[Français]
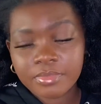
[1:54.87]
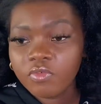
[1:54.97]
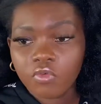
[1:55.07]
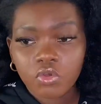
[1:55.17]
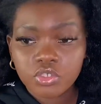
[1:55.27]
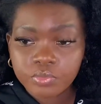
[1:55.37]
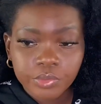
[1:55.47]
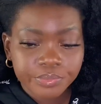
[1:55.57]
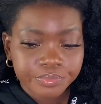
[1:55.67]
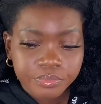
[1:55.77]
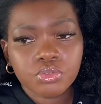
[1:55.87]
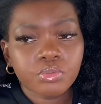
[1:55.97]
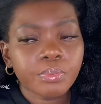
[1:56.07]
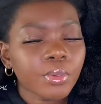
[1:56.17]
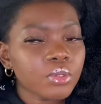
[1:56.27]
Franchement. Je
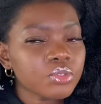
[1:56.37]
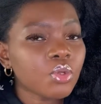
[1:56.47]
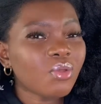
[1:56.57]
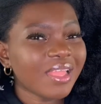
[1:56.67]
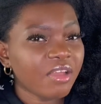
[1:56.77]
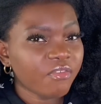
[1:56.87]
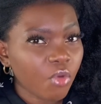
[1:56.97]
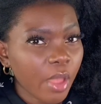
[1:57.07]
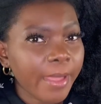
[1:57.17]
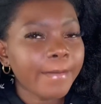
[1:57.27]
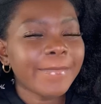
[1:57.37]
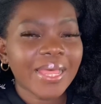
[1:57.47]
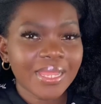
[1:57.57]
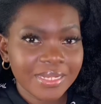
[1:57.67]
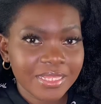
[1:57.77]
pense en avoir
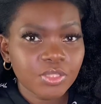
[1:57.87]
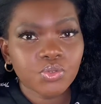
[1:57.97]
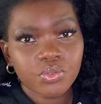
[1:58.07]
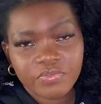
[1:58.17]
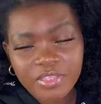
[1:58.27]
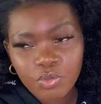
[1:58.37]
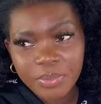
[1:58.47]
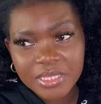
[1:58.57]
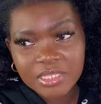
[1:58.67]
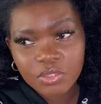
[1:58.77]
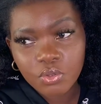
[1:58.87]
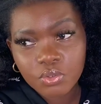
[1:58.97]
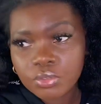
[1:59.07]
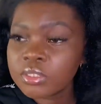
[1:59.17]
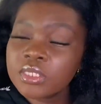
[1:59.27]
parlé dans une vidéo
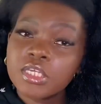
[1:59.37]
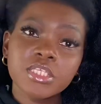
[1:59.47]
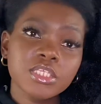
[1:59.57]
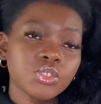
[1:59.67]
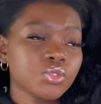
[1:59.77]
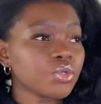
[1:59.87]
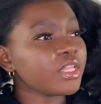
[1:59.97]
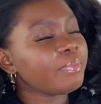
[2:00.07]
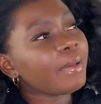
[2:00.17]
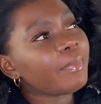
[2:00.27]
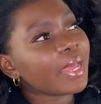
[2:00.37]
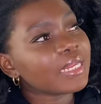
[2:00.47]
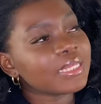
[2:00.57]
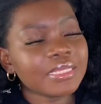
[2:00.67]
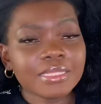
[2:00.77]
précédente. Si je n'en ai pas
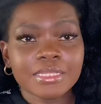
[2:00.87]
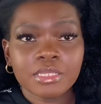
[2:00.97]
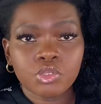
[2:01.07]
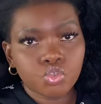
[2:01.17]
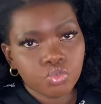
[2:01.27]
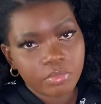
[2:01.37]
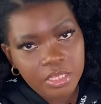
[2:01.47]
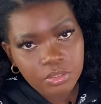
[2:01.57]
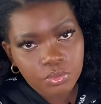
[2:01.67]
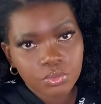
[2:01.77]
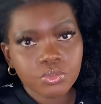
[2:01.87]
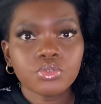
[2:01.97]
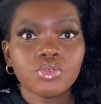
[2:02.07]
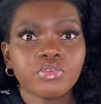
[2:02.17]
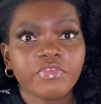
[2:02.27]
parlé, je m'excuse,
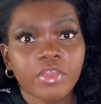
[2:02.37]
je vais en